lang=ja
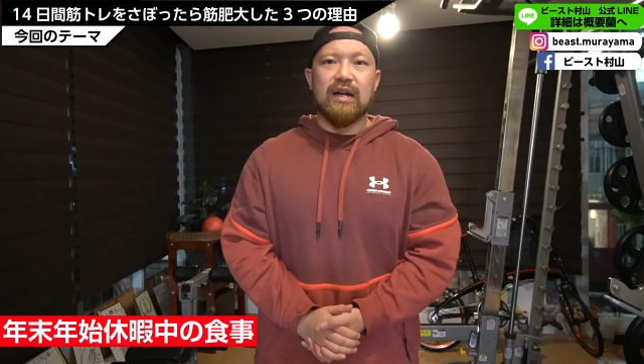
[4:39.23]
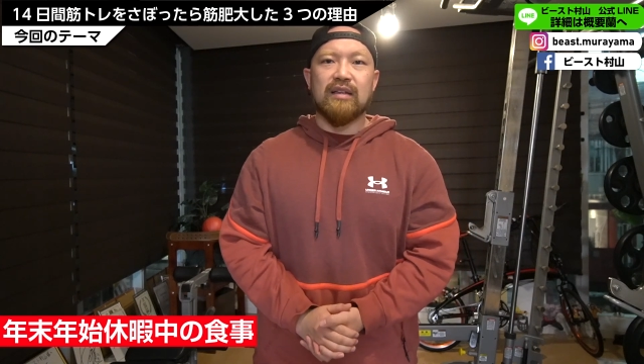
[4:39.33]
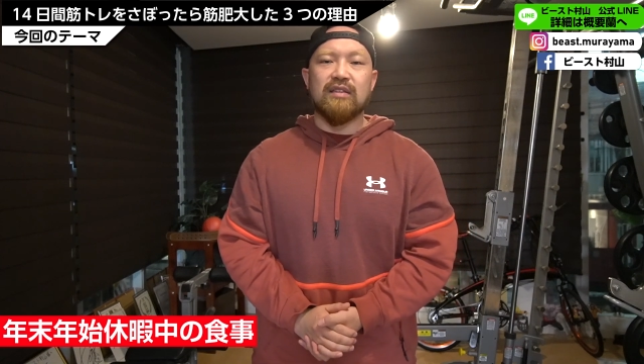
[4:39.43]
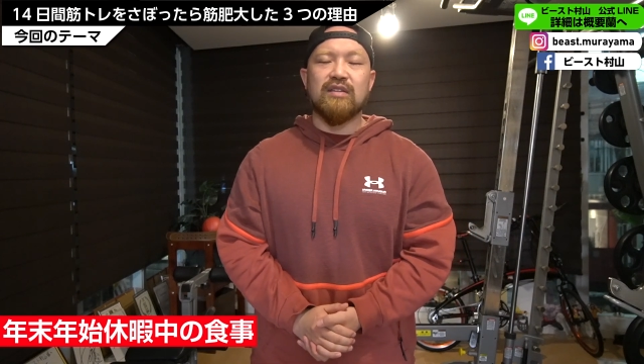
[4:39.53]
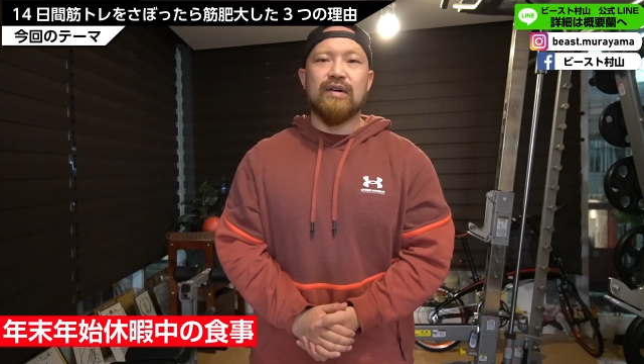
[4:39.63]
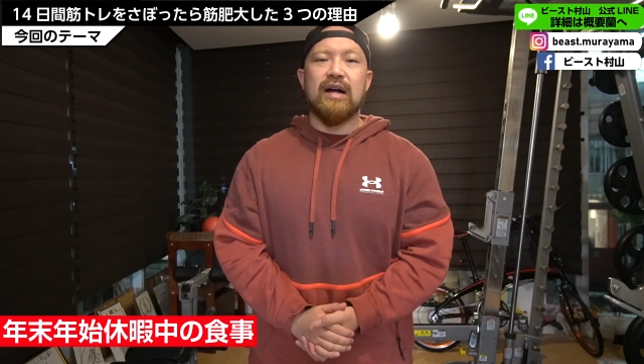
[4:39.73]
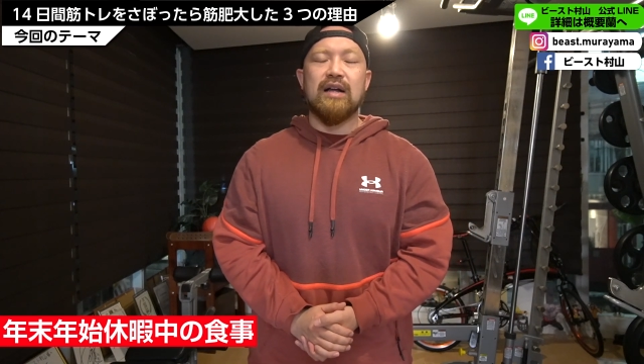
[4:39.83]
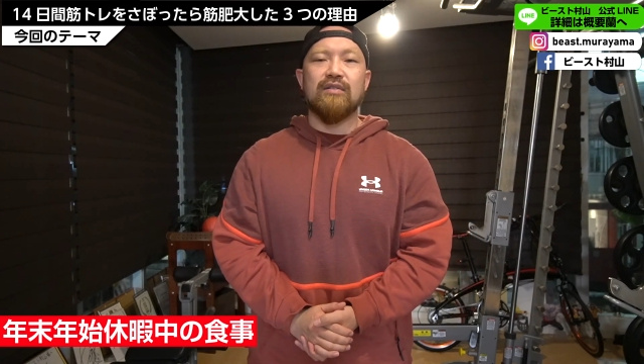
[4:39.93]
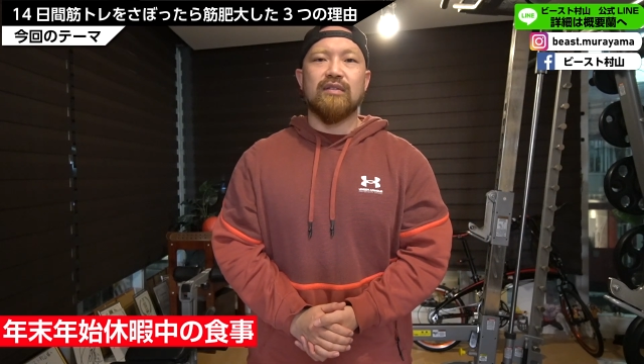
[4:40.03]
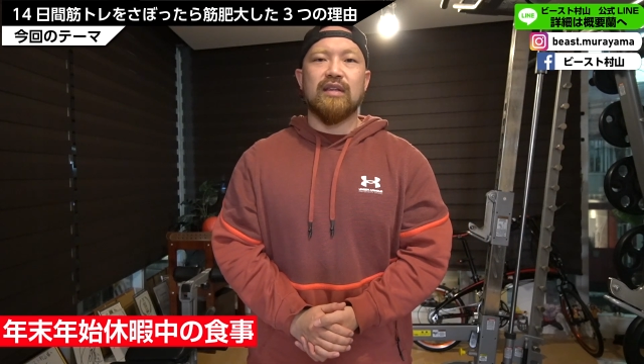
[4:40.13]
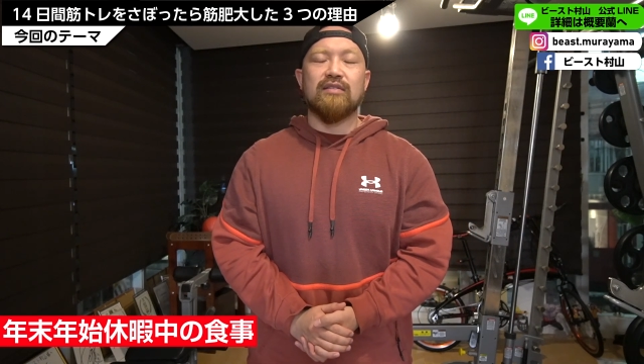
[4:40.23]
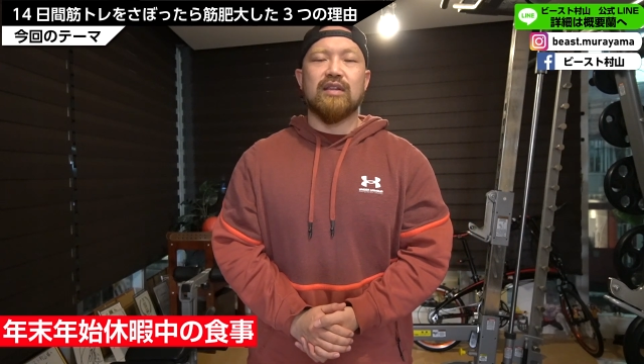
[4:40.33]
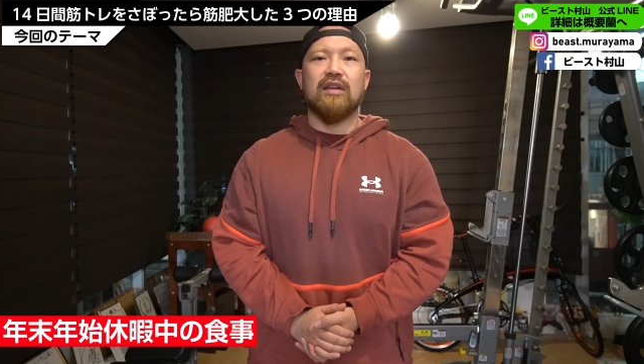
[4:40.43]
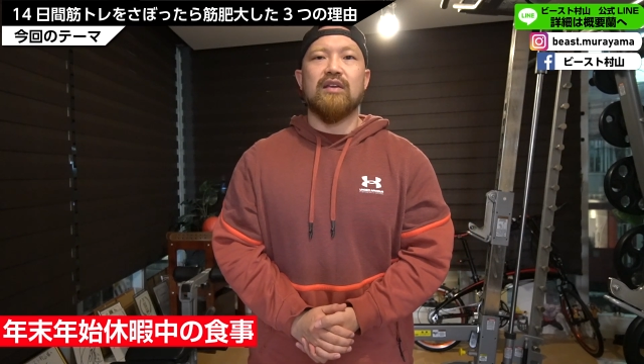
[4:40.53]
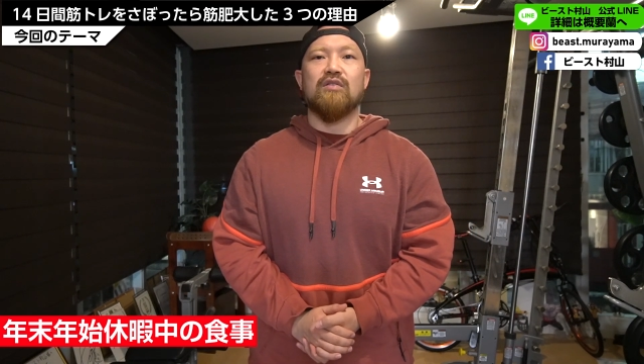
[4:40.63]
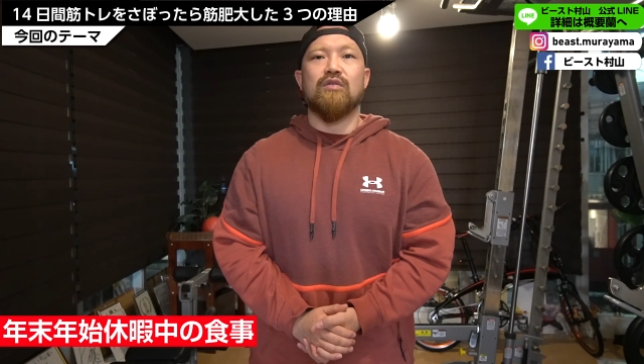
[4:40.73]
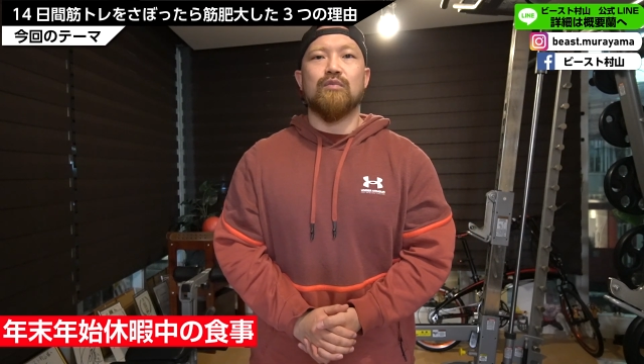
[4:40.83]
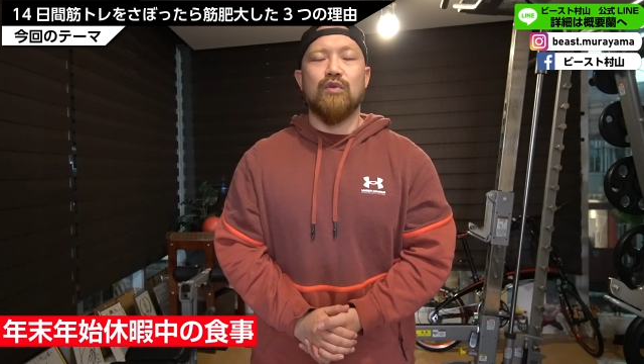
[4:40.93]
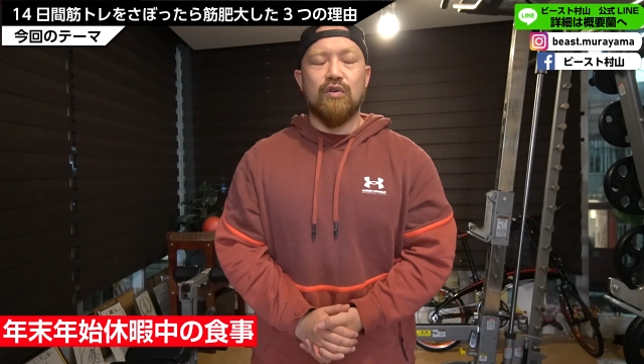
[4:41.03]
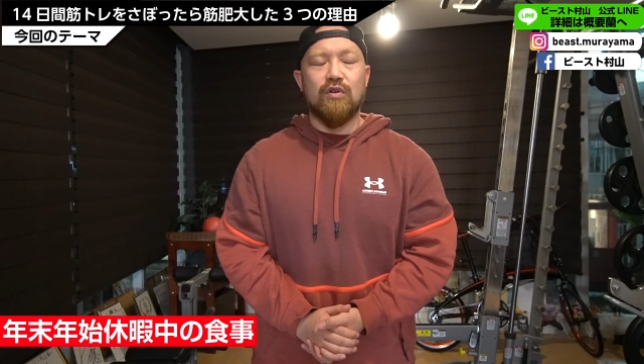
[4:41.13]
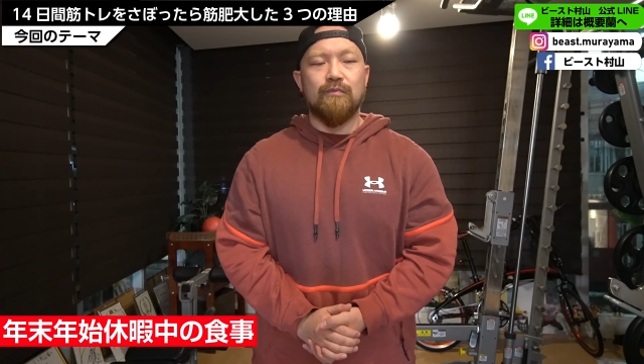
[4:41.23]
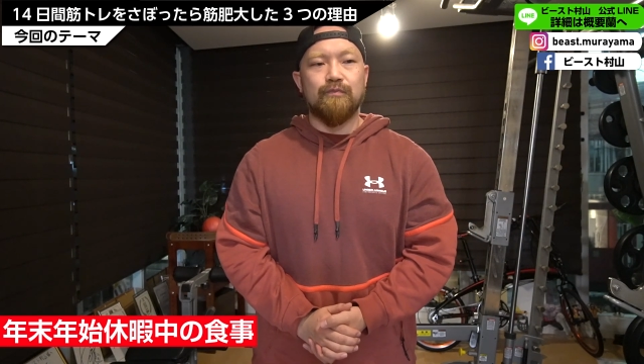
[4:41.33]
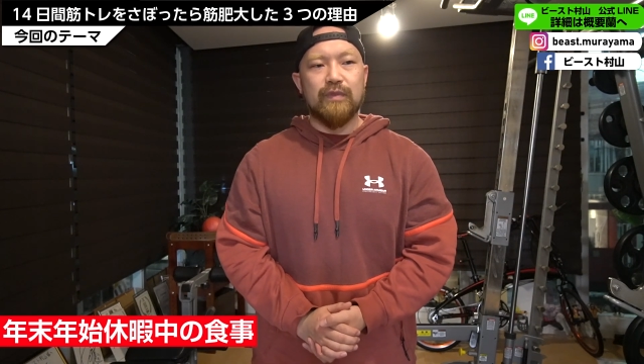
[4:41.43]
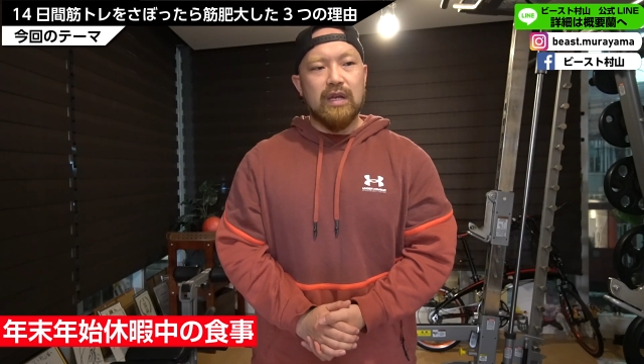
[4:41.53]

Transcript: 形ではあるんですけれども